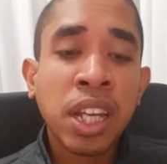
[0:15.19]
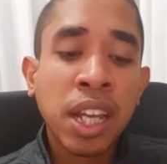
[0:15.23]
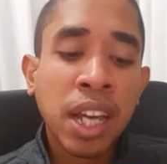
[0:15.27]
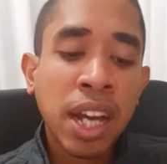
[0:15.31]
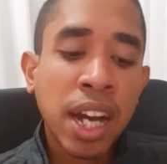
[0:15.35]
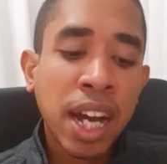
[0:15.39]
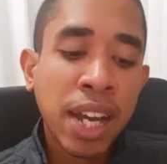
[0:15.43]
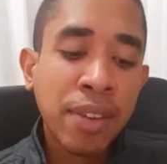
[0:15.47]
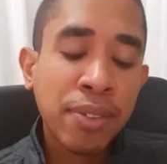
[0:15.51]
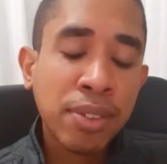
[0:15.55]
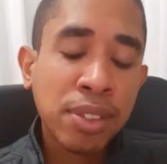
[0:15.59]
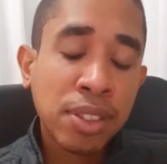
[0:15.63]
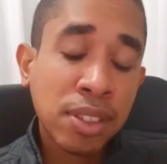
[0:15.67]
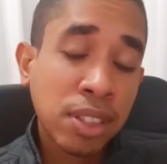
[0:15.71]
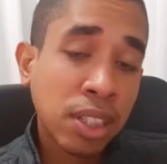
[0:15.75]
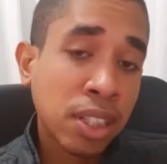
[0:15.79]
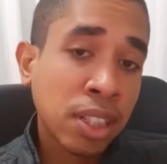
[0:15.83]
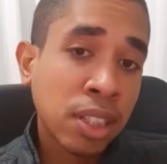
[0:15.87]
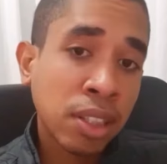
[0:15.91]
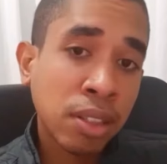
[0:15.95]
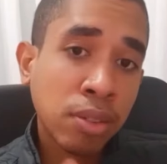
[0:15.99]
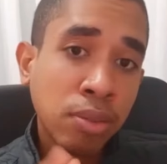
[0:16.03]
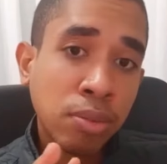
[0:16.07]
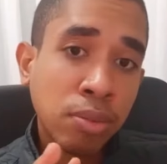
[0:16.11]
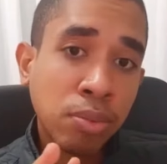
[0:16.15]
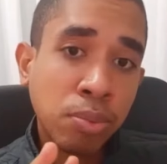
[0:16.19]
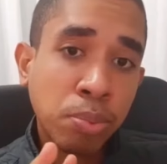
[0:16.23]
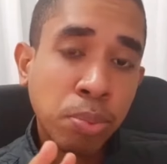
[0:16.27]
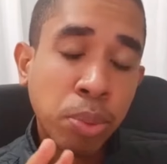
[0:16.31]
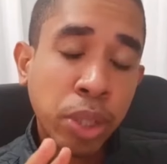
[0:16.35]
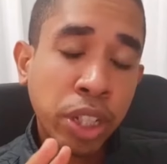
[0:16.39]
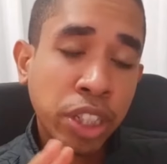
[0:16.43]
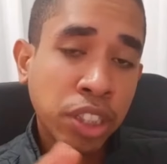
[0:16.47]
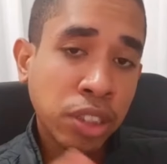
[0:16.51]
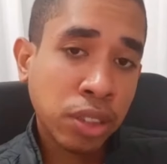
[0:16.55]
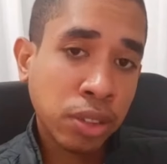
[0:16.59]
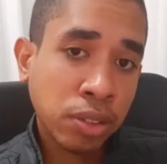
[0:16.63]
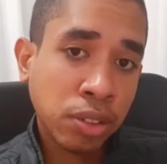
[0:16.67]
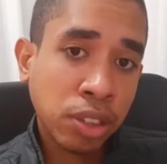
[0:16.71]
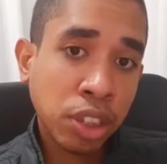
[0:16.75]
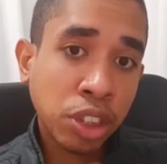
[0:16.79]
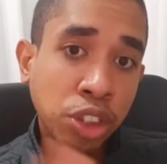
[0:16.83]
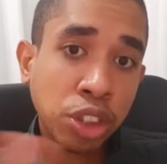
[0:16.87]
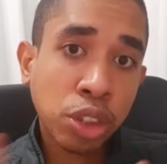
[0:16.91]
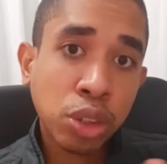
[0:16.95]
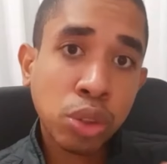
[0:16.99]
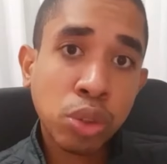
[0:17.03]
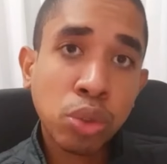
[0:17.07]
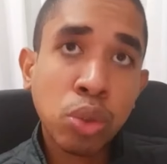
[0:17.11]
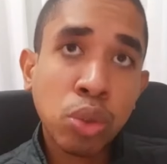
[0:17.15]
Aí você, por exemplo, você
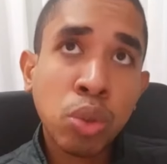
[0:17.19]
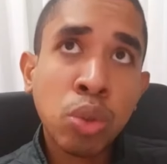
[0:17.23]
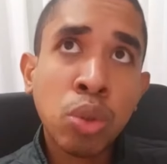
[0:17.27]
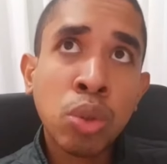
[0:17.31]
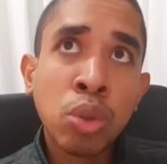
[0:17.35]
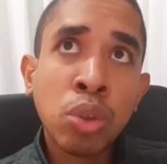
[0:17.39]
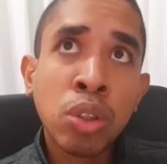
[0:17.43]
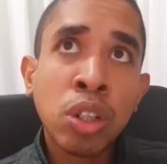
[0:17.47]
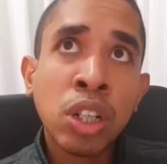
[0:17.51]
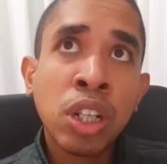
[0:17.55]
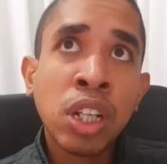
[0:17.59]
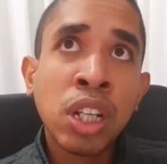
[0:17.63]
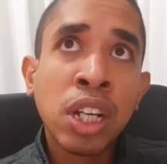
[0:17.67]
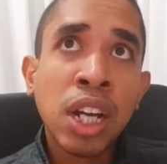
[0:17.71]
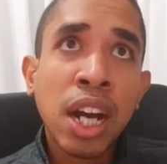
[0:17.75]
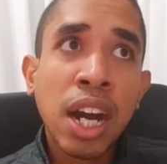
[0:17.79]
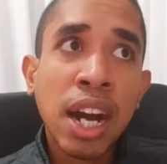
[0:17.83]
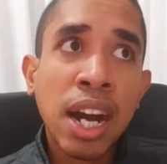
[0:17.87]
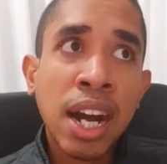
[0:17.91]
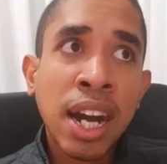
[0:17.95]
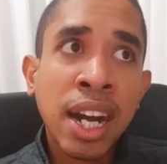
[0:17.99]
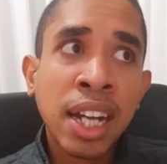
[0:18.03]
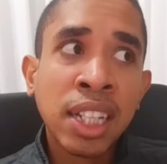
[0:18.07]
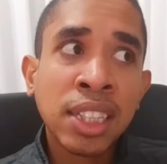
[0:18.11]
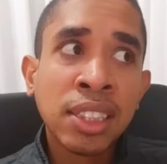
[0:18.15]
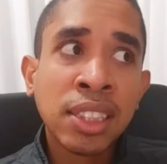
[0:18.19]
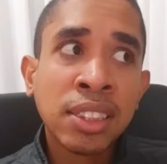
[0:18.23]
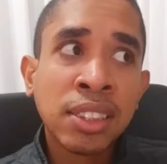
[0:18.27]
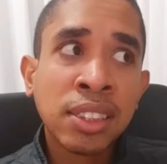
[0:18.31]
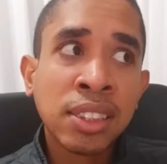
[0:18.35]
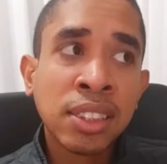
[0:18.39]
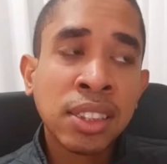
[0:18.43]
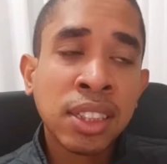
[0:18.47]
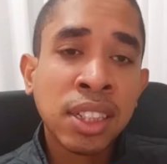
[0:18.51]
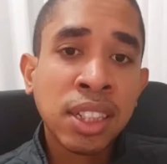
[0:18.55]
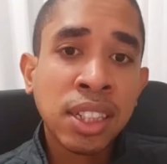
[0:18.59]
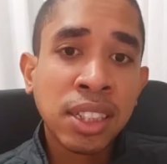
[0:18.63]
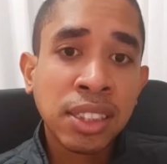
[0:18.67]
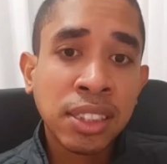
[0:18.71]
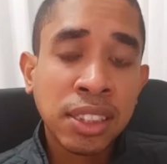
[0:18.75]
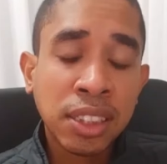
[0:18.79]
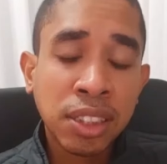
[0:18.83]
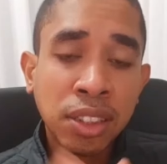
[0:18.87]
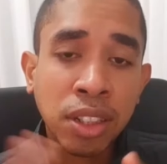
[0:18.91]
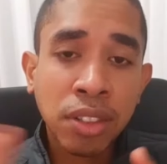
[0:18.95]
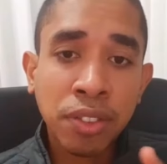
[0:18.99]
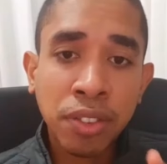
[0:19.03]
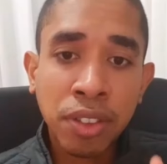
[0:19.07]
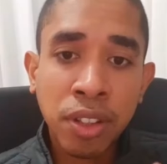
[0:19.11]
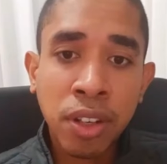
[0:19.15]
jantou às
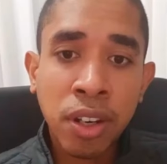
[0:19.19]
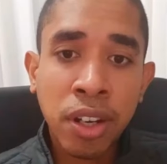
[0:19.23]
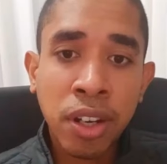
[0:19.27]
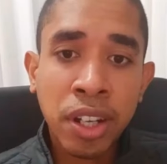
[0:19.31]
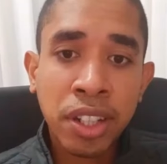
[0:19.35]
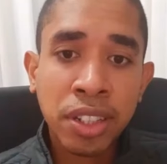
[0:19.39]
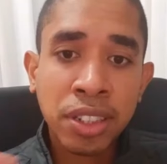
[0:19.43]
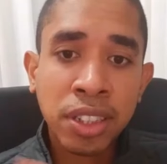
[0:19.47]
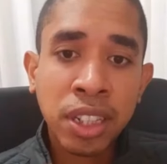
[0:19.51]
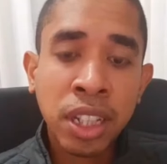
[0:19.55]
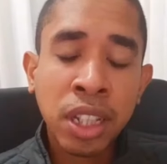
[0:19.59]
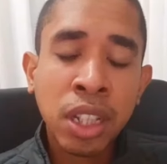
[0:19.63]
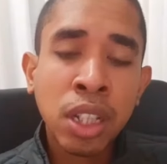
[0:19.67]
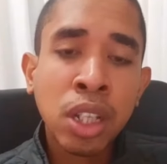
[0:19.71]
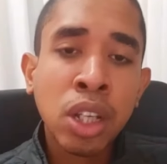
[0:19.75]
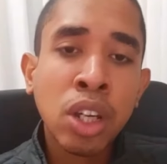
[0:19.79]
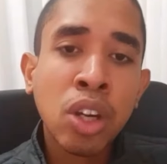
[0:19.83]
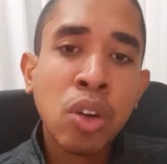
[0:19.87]
19 horas, né?